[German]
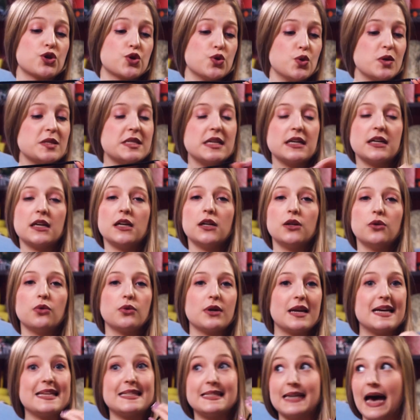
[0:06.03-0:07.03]
Schnürsenkel
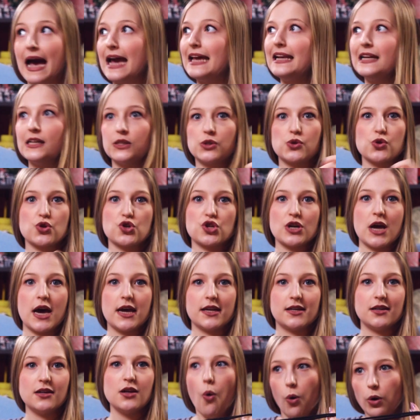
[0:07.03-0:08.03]
oder Seile zu
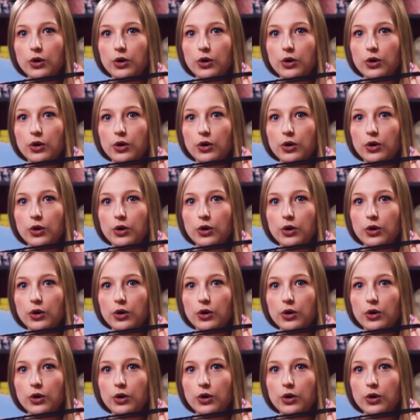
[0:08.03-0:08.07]
schneiden,